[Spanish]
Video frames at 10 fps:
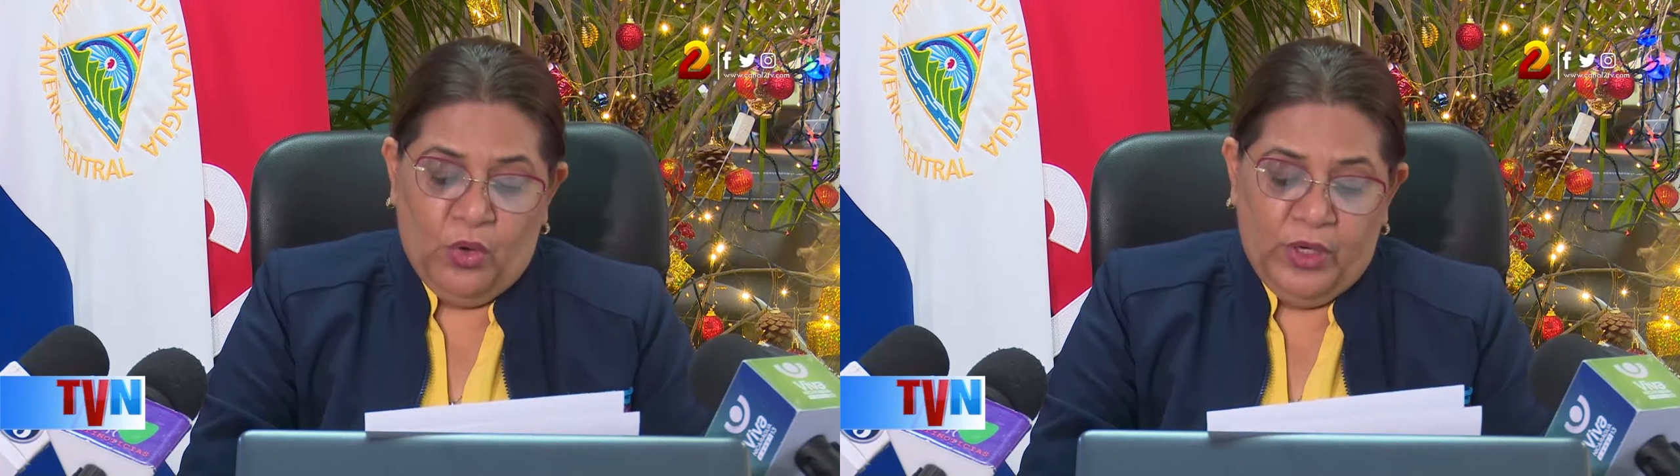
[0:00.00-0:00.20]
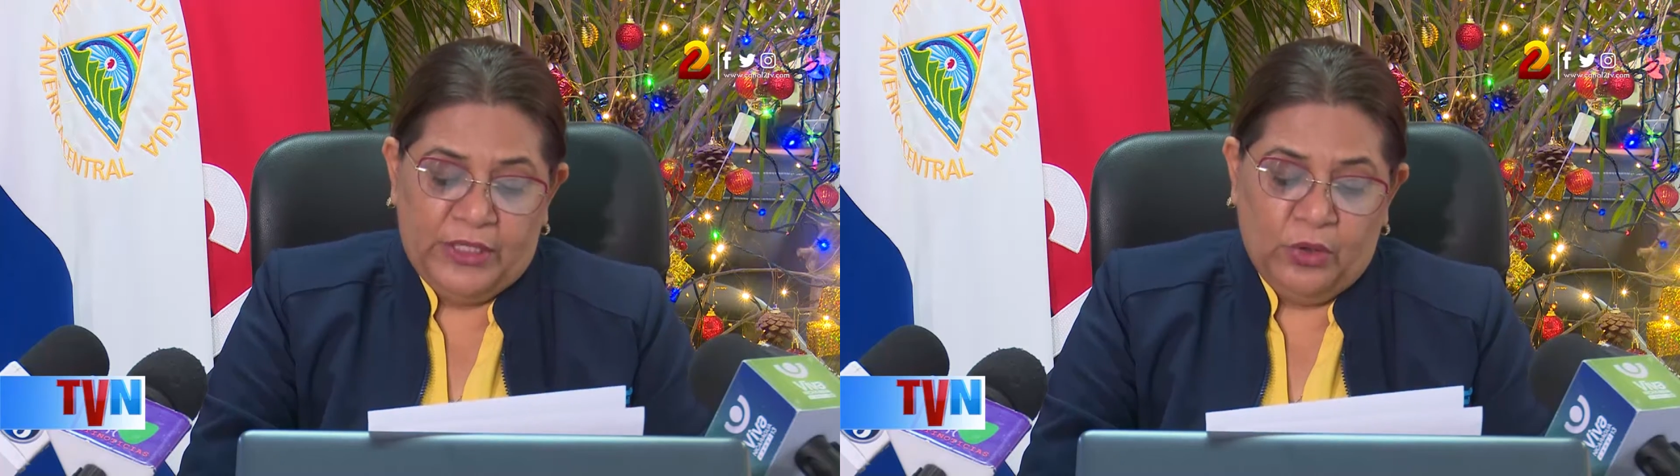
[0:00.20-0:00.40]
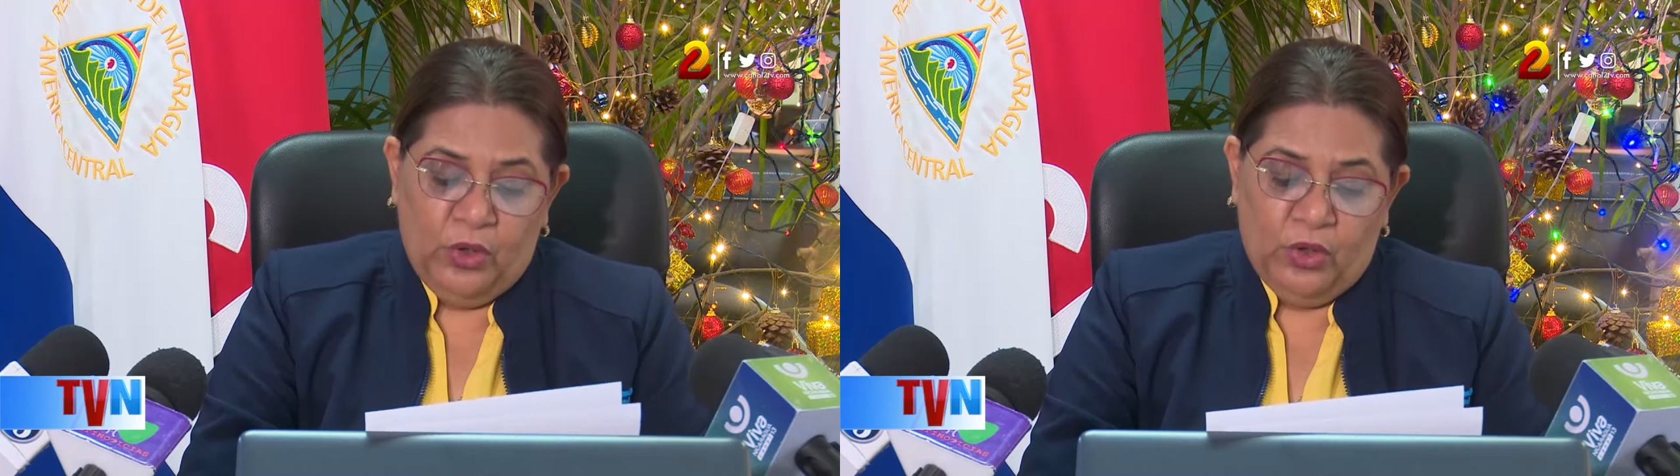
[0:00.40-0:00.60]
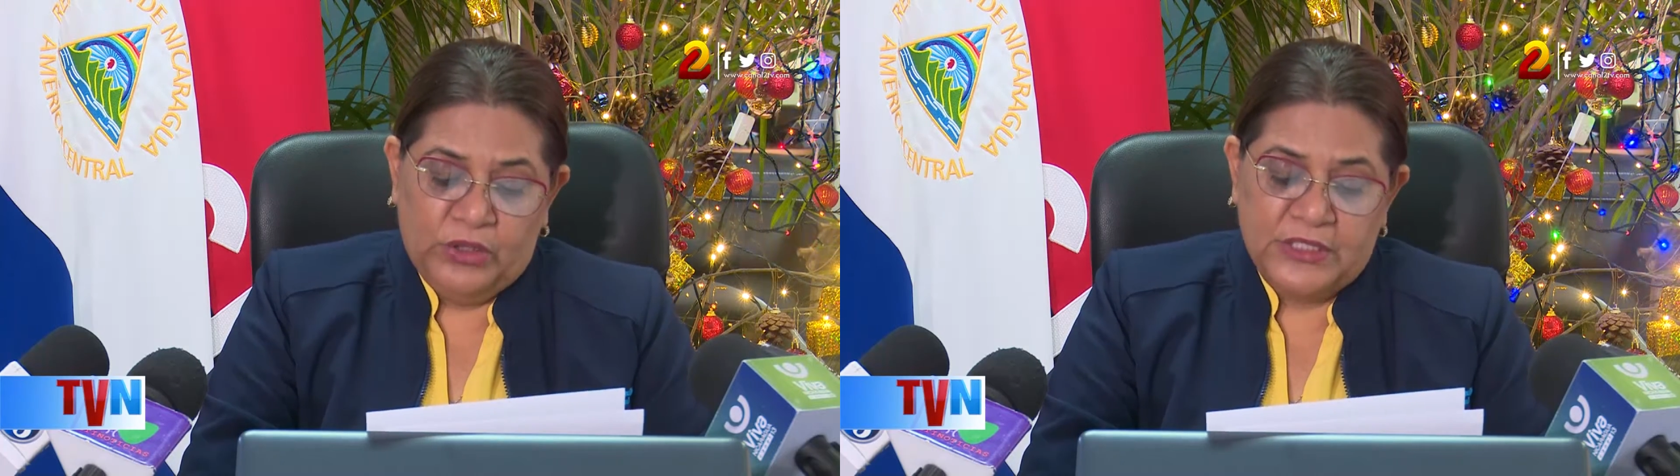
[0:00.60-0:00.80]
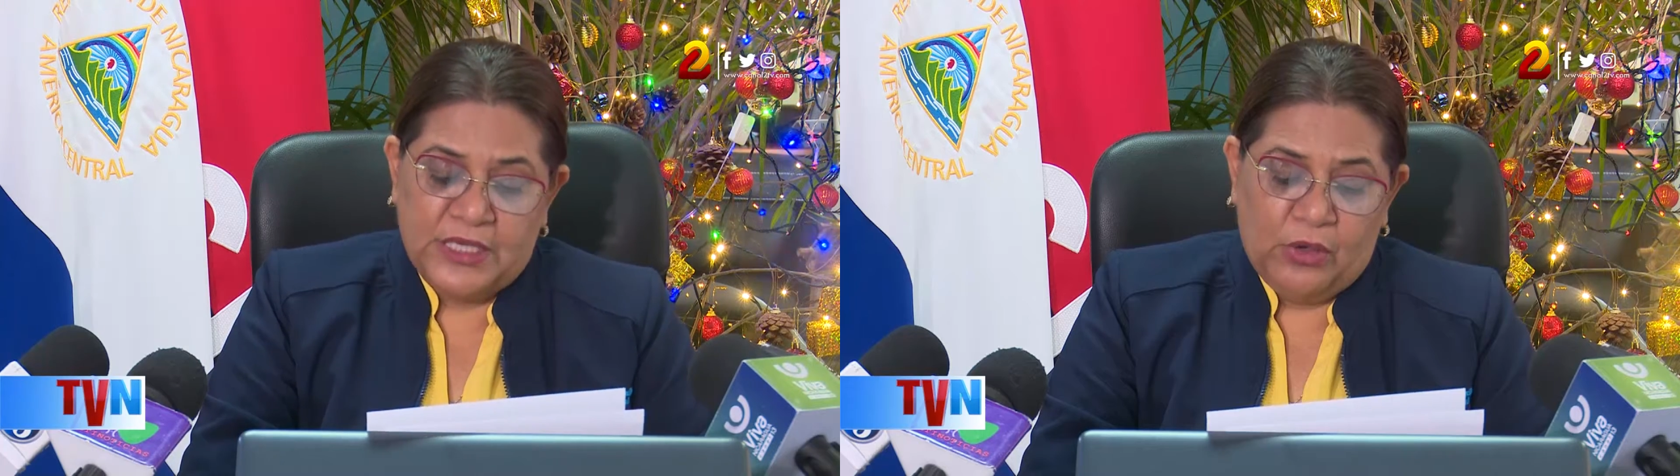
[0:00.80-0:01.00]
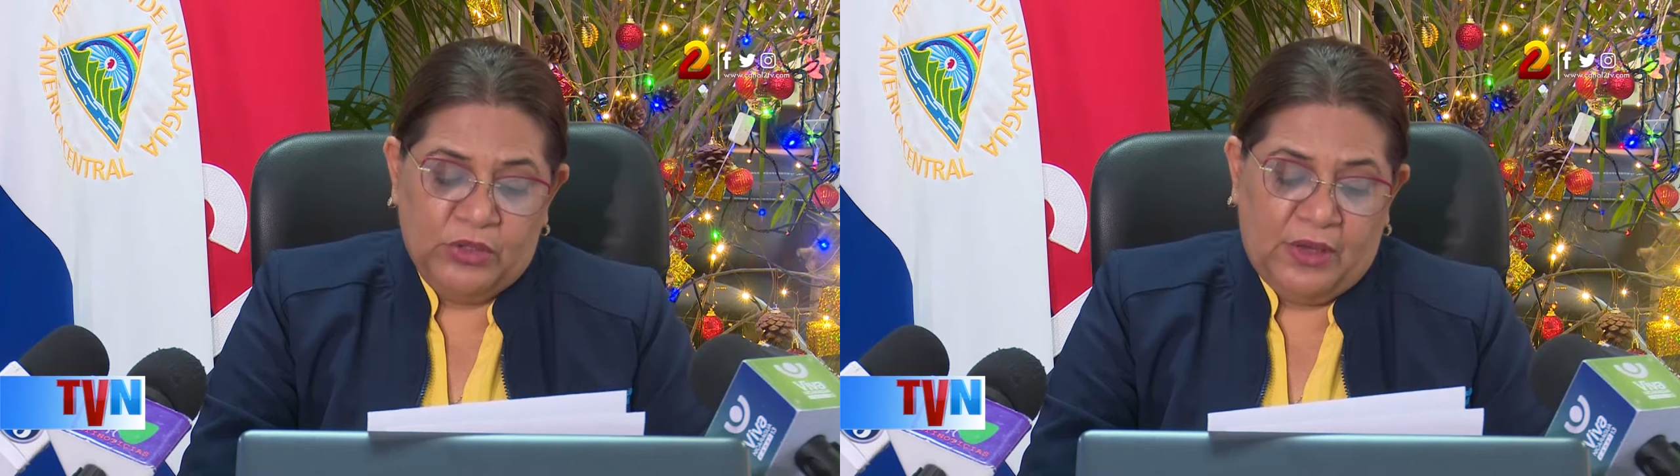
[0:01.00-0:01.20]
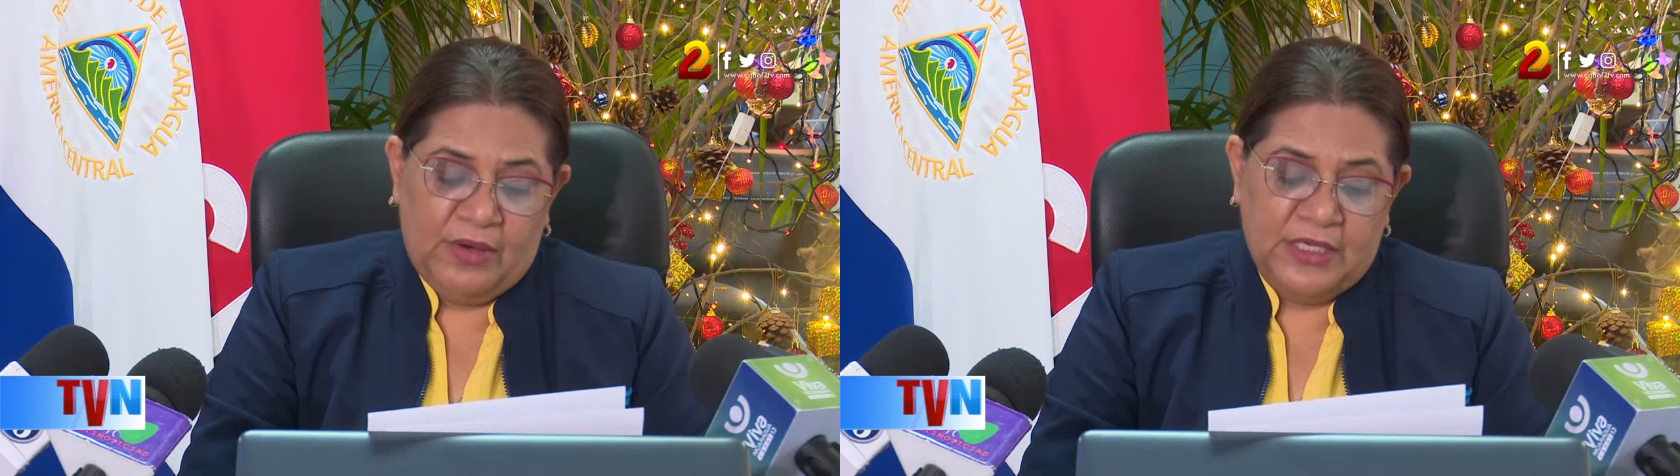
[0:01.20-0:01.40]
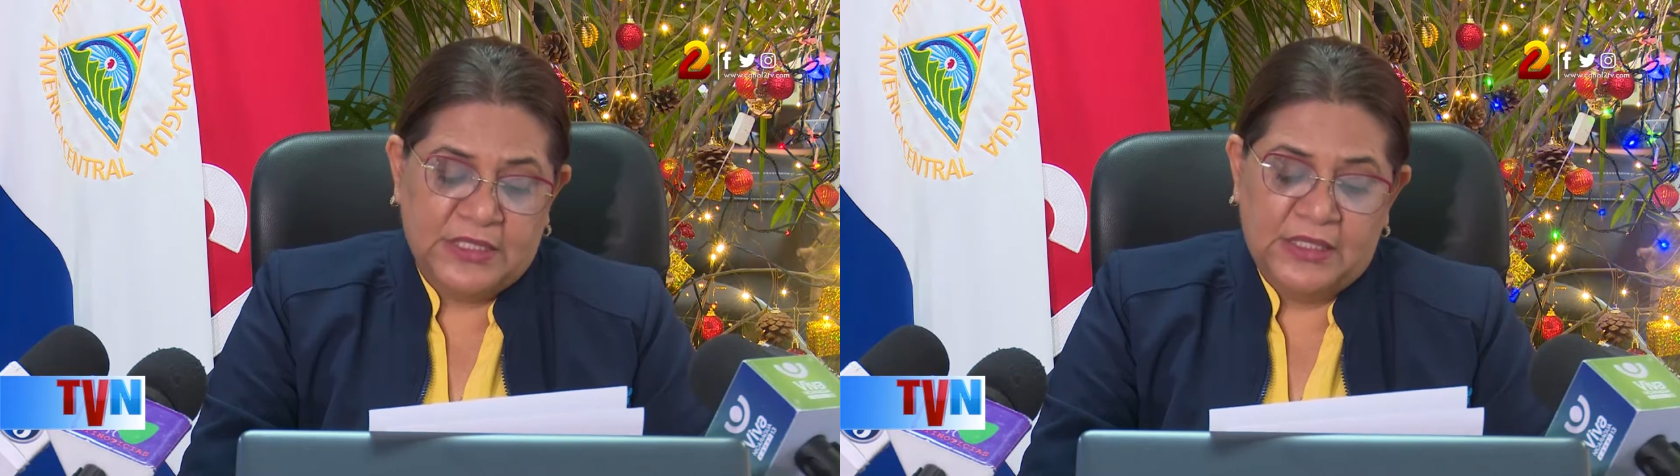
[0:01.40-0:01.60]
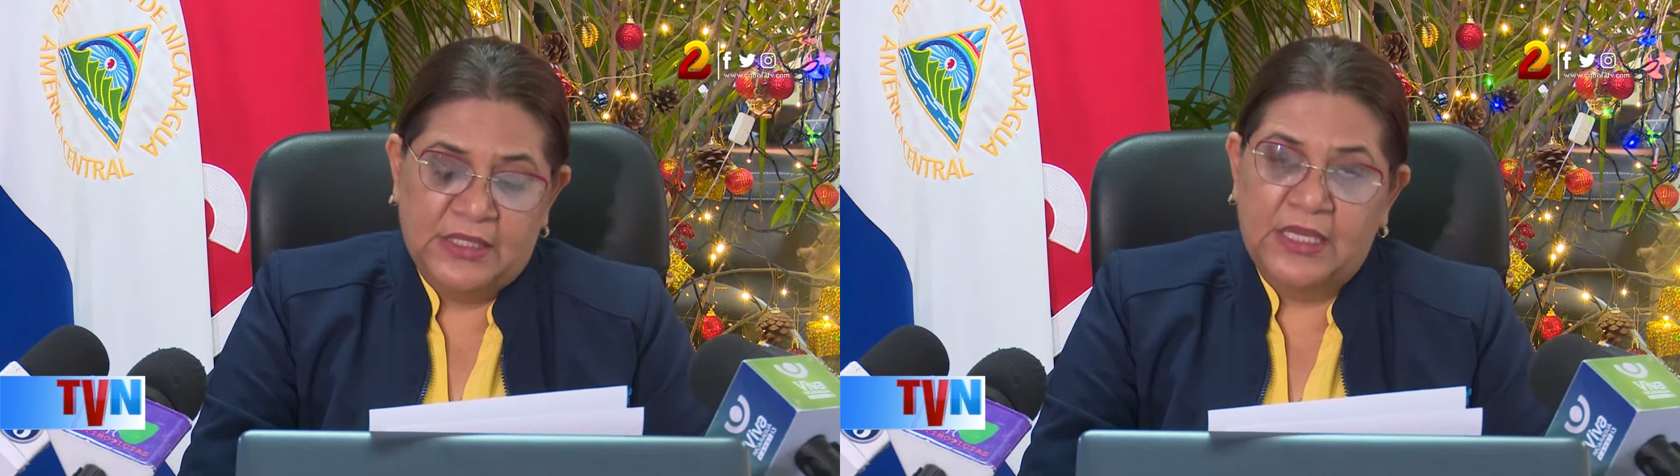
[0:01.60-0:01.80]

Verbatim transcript: Con estos lotes se contabilizan